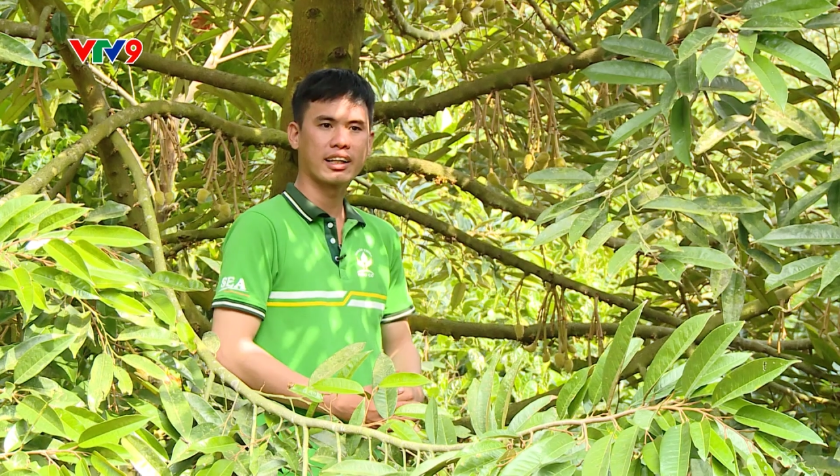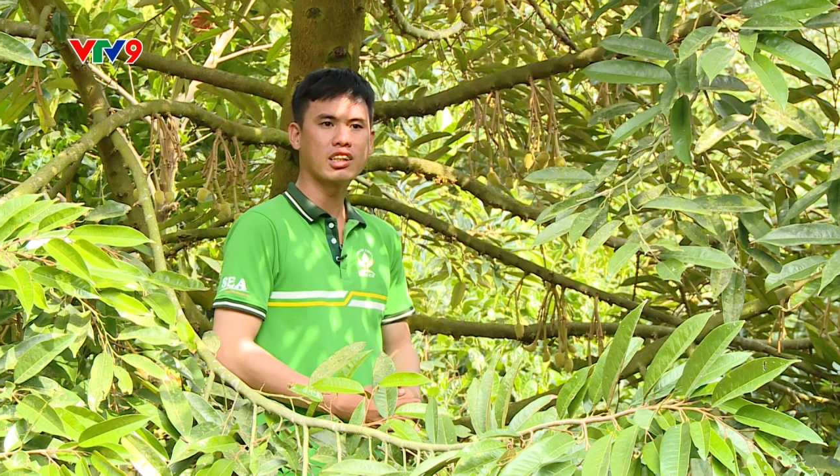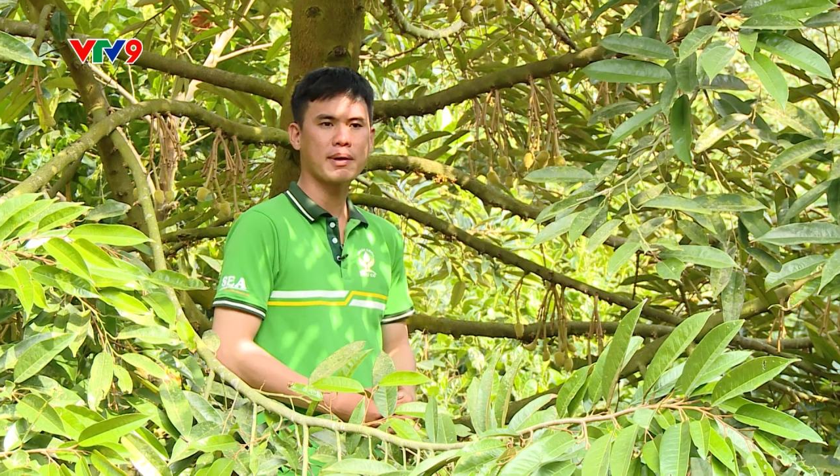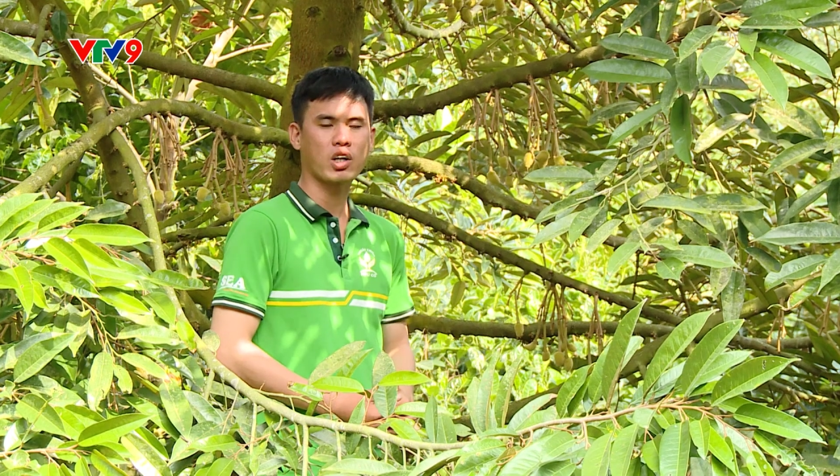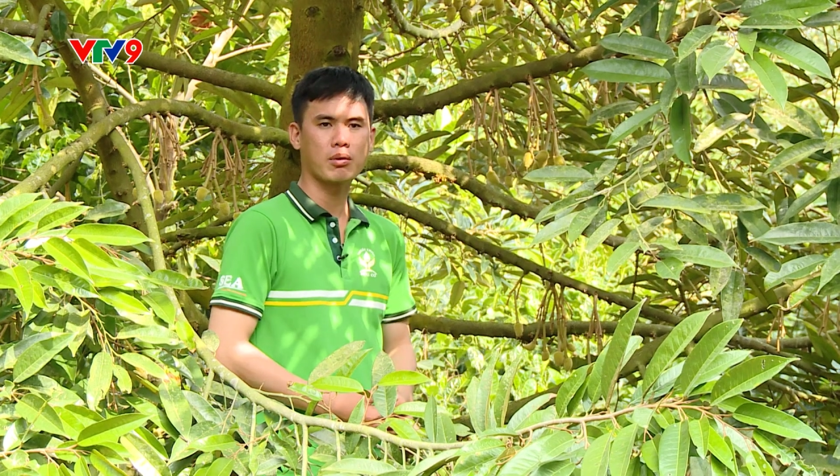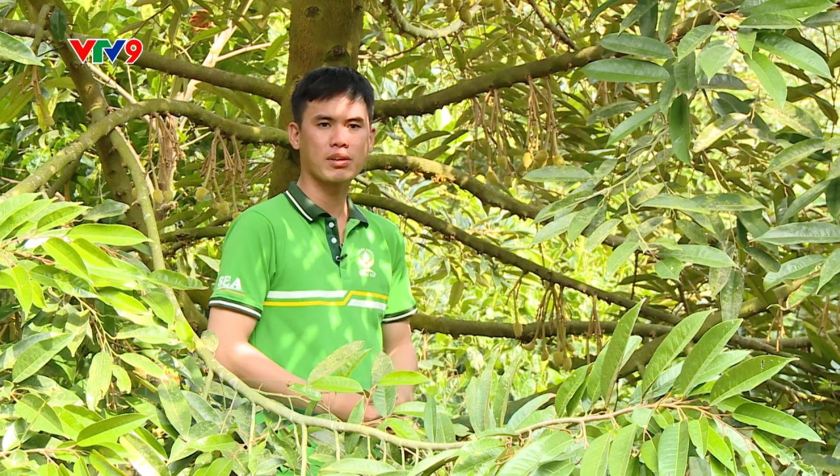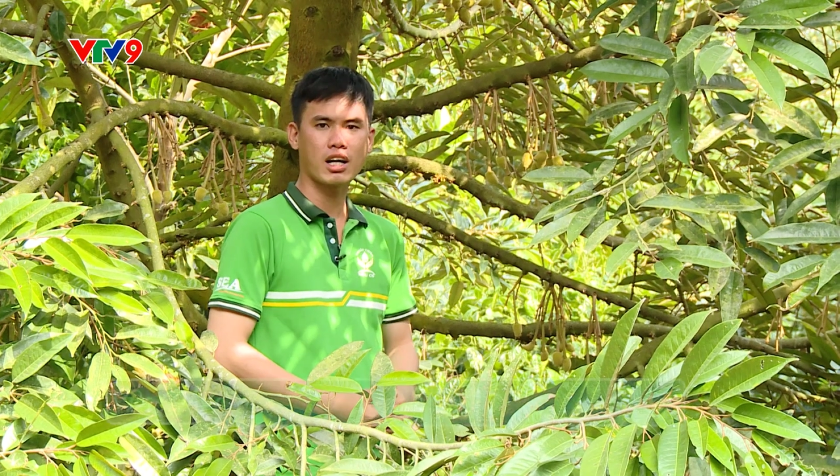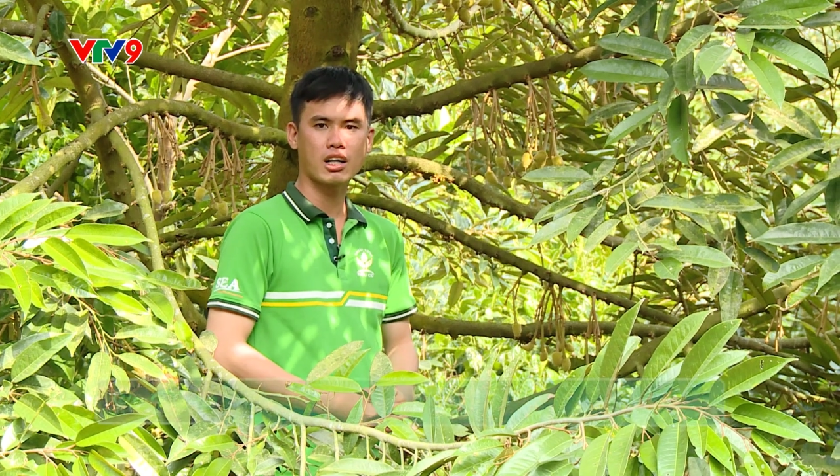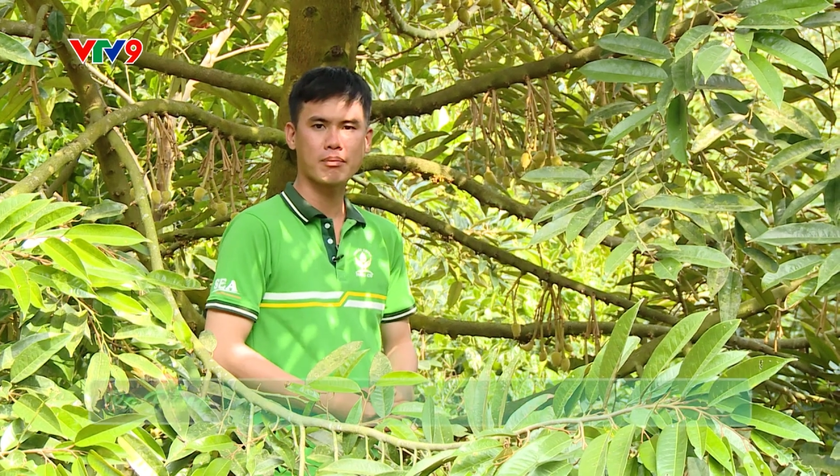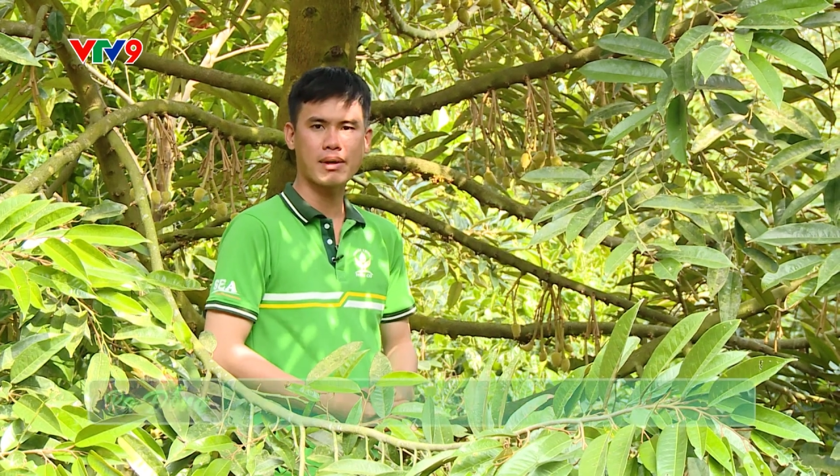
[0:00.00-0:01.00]
Kính thưa bà con nông
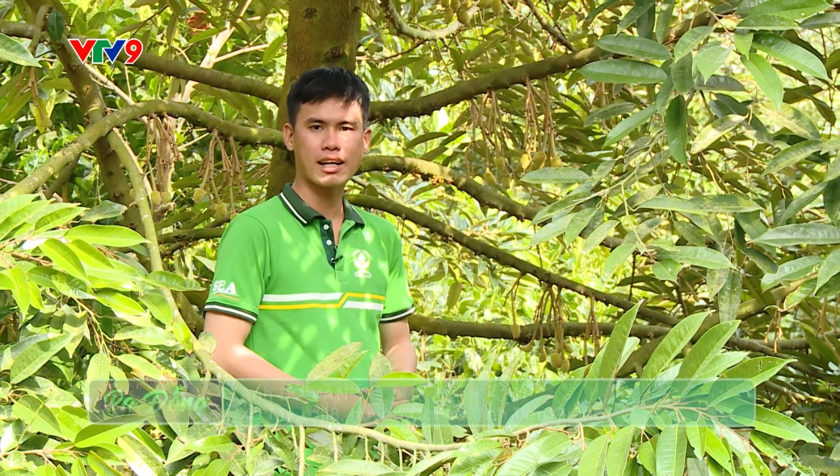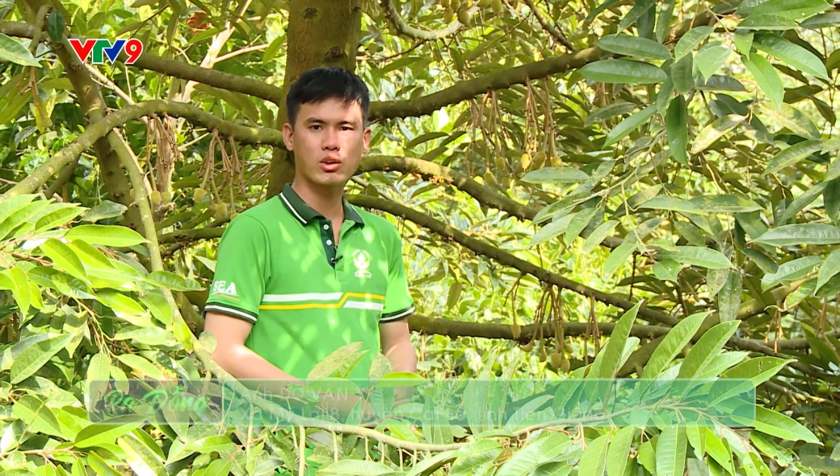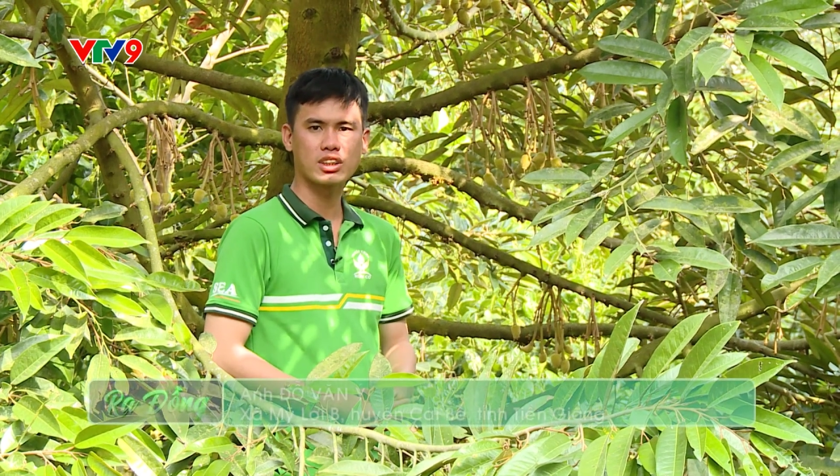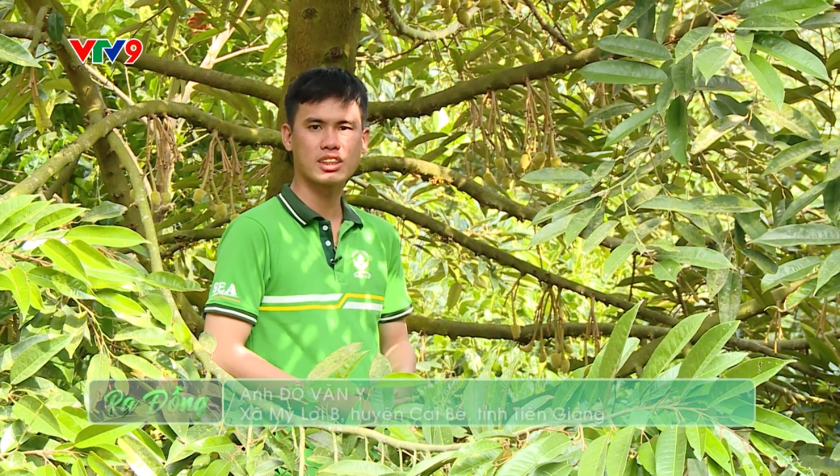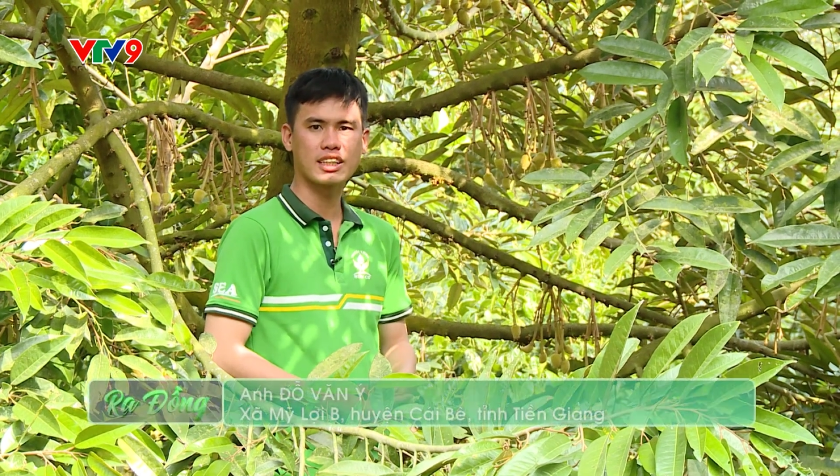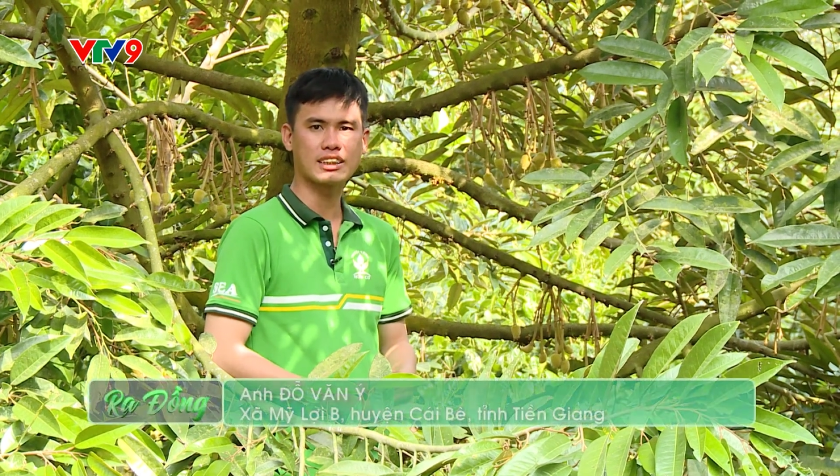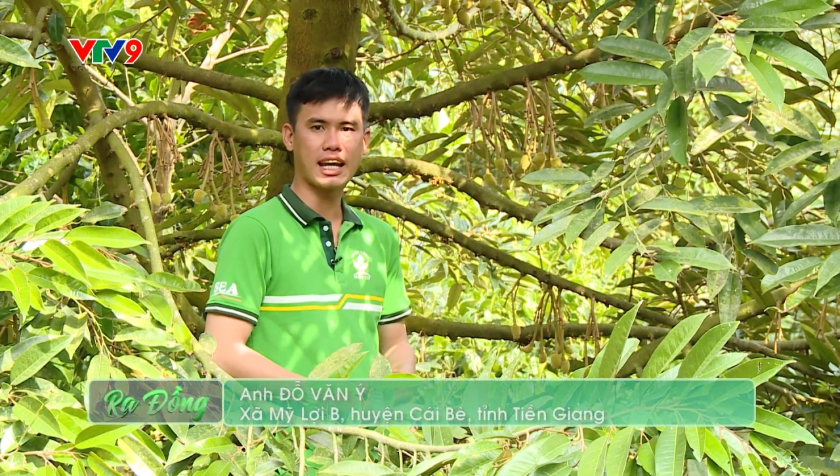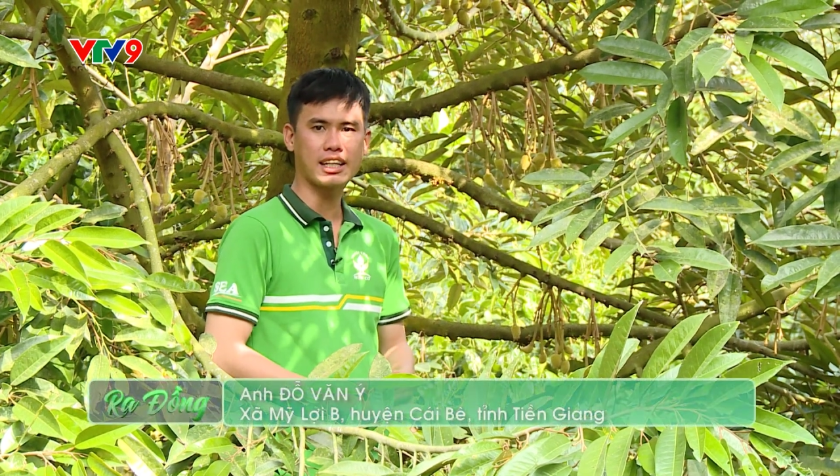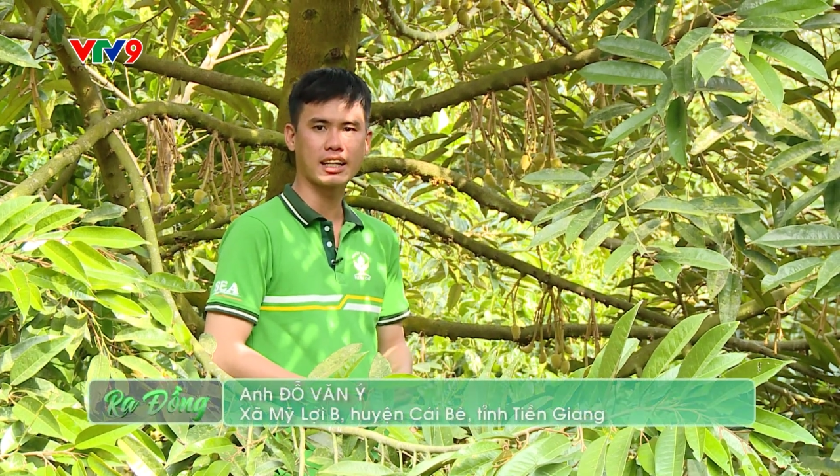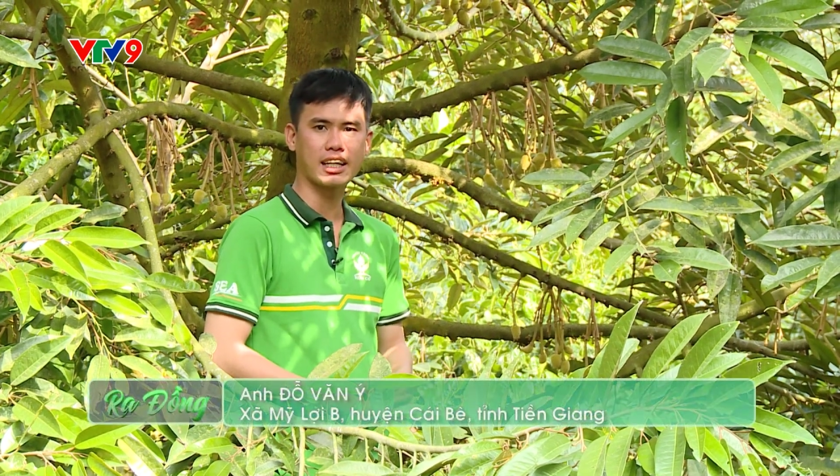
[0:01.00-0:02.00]
dân, hôm nay tôi xin chia
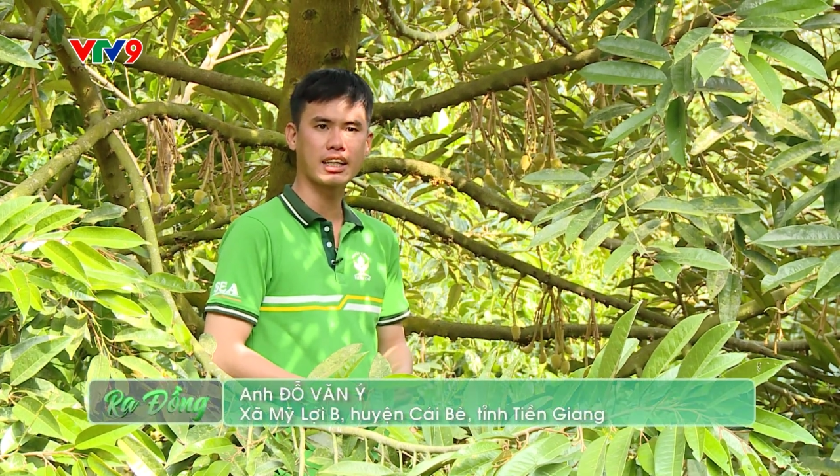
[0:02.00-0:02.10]
sẻ về cái